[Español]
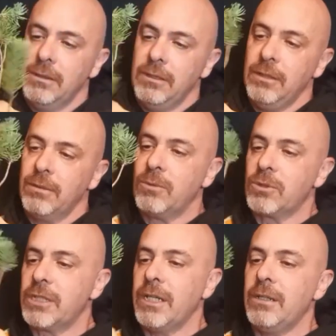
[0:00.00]
Y
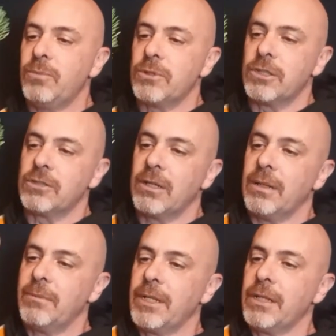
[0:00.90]
vamos a ir, pues eso,
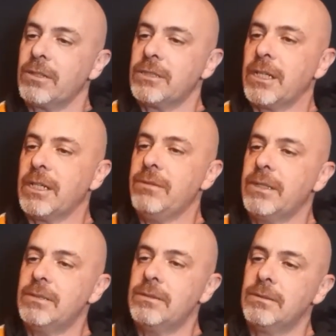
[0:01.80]
alambrando hasta
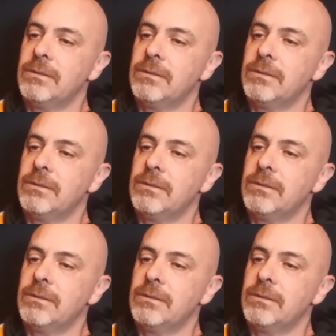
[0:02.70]
arriba.